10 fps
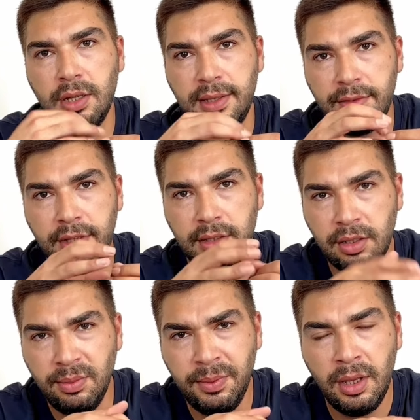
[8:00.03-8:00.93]
yeleği
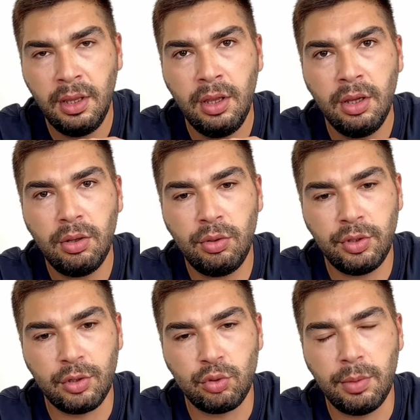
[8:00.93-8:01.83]
takıp
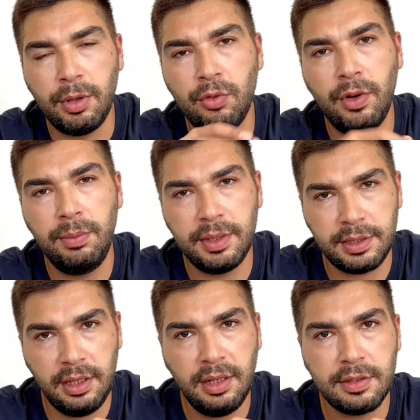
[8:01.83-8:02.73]
Ondan sonra balon valf
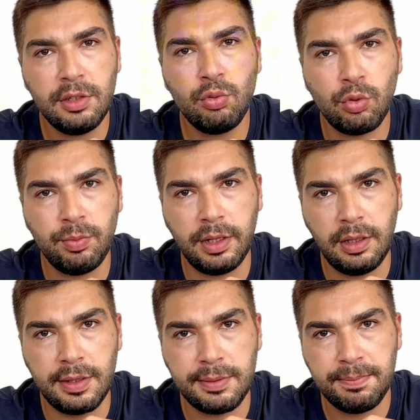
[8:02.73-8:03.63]
maskeyle hastayı soğutmak lazım.